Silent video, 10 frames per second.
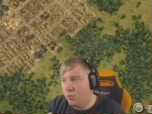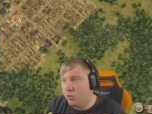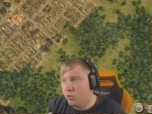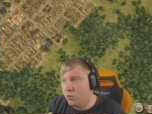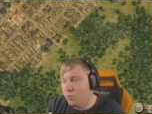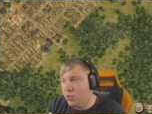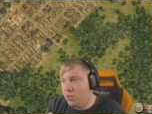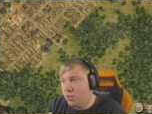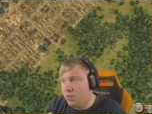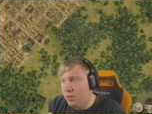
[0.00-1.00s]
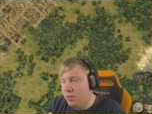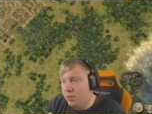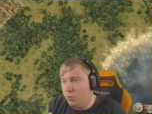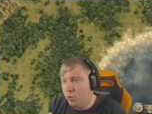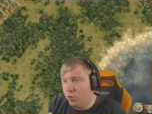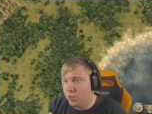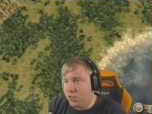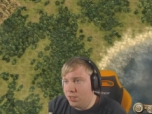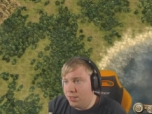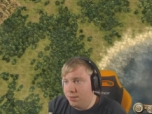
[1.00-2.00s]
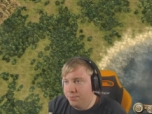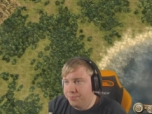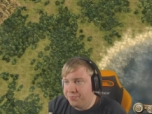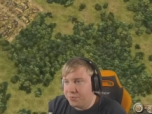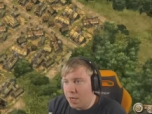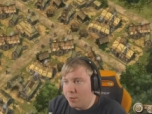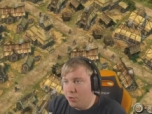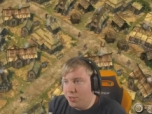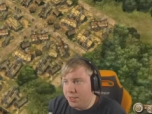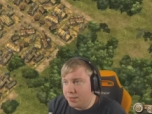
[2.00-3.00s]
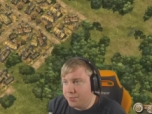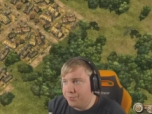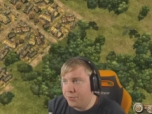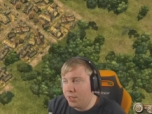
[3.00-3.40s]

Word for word: Uns ein bisschen berücksichtigen. Aber noch nicht jetzt.